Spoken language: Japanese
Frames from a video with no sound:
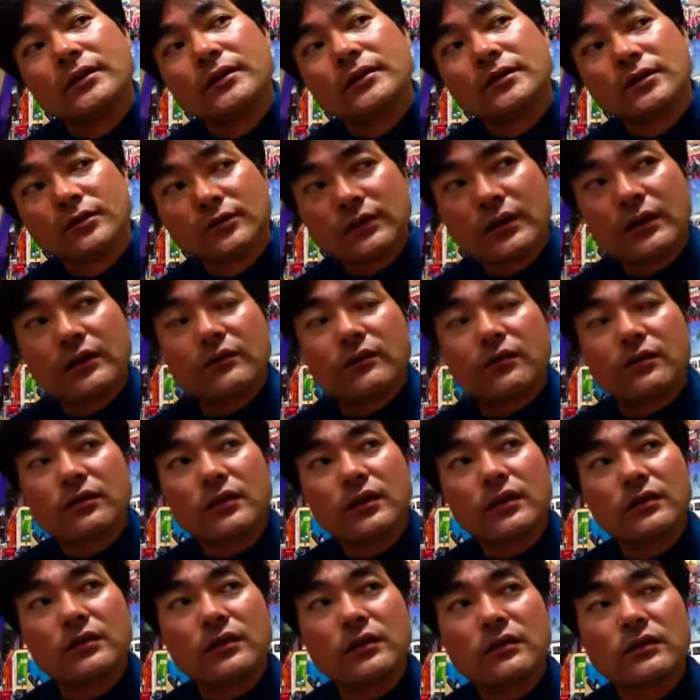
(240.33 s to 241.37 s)
ていうのがあるんです
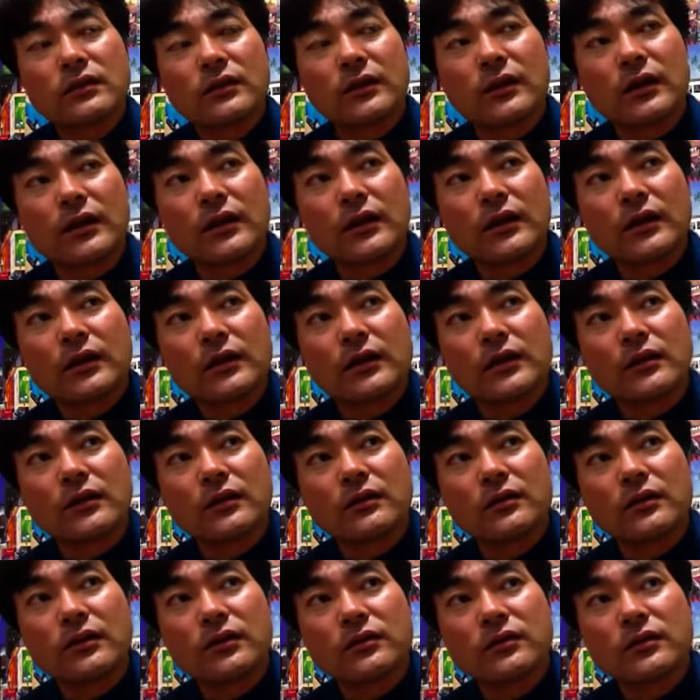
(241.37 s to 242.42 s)
ね。ですから、
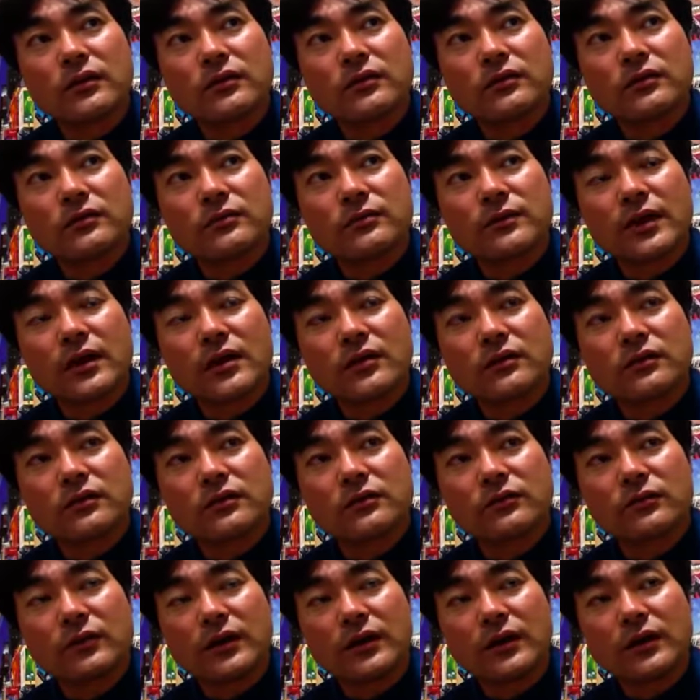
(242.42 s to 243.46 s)
えー、節バース
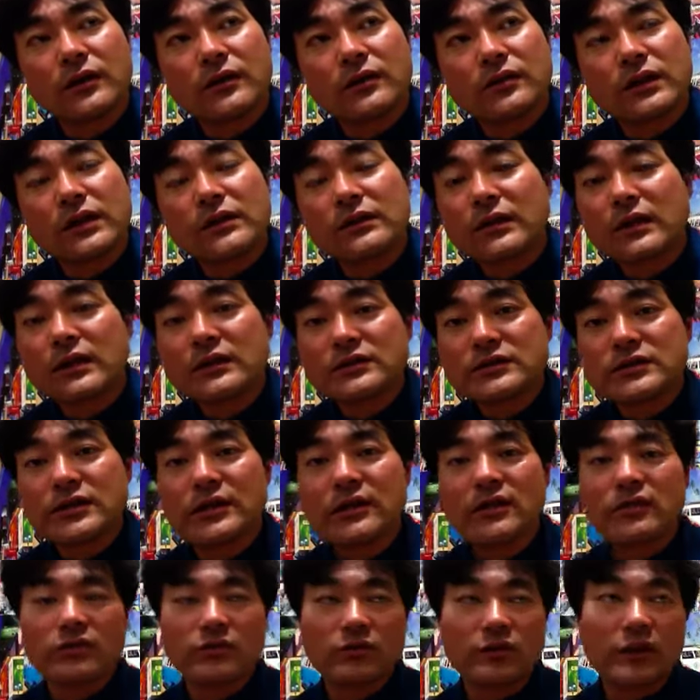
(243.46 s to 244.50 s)
は3対1じゃ
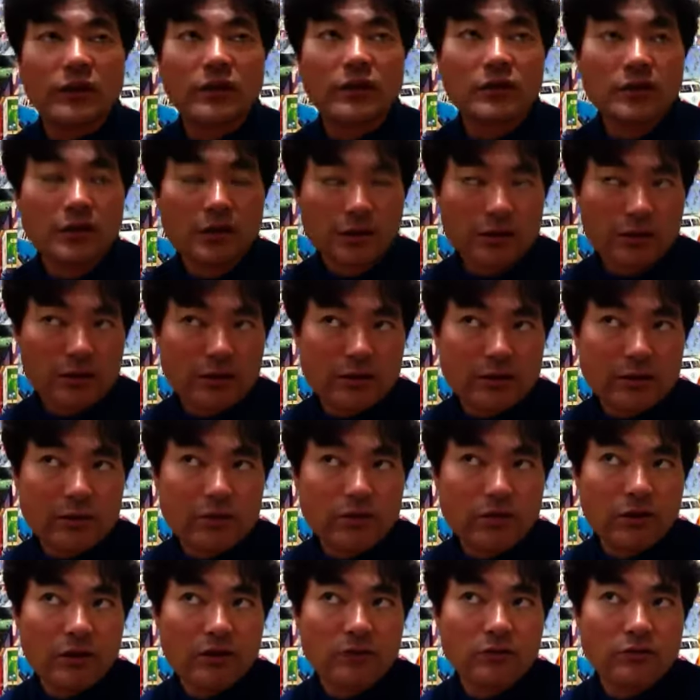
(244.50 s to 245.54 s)
ないとね。で、しか
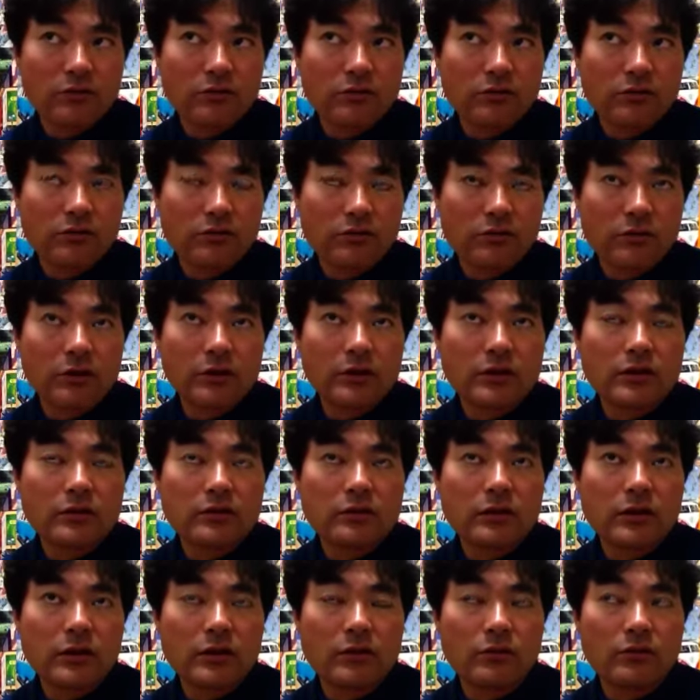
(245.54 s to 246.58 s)
もザウスとかです
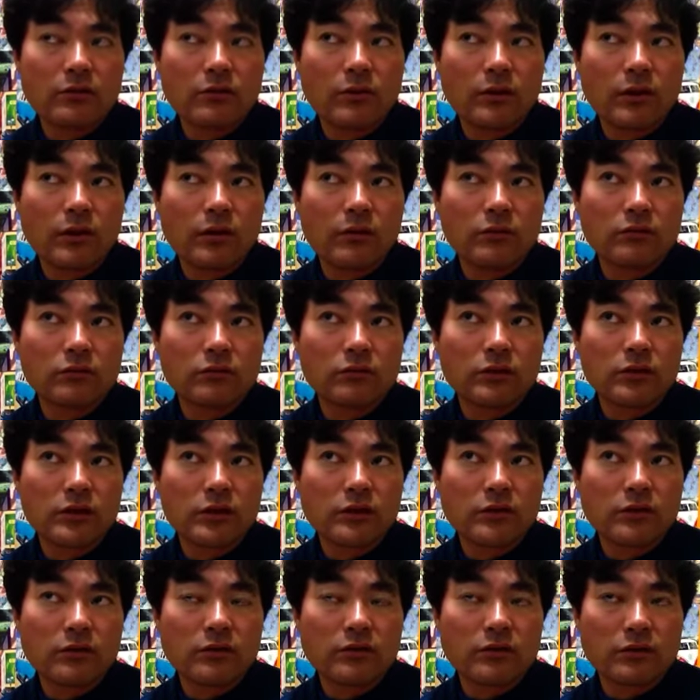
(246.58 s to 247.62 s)
ね、要は本当に
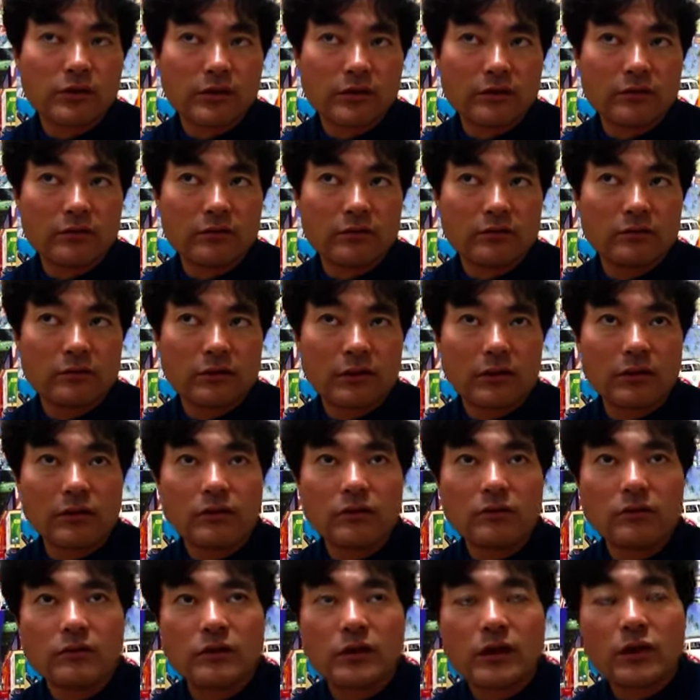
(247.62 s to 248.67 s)
強いやつらで
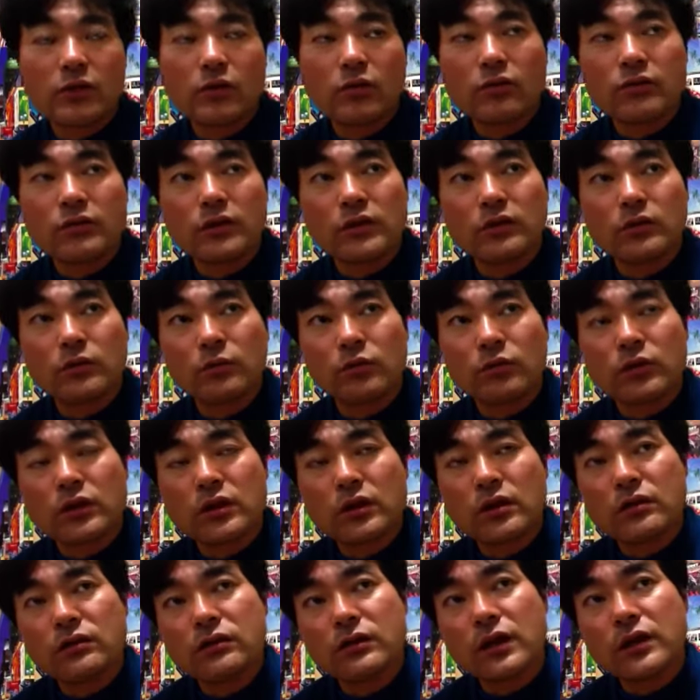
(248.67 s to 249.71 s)
すよね。サイロも
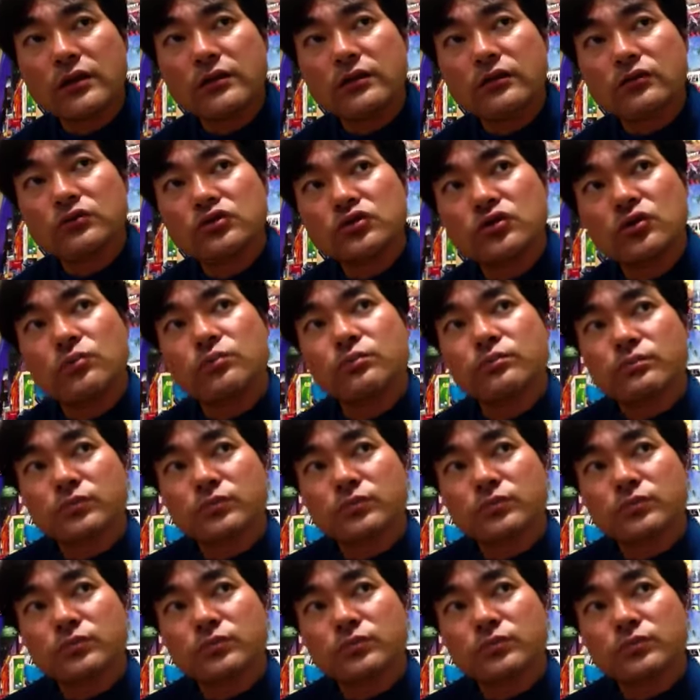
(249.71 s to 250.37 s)
ね、第ゼロジオ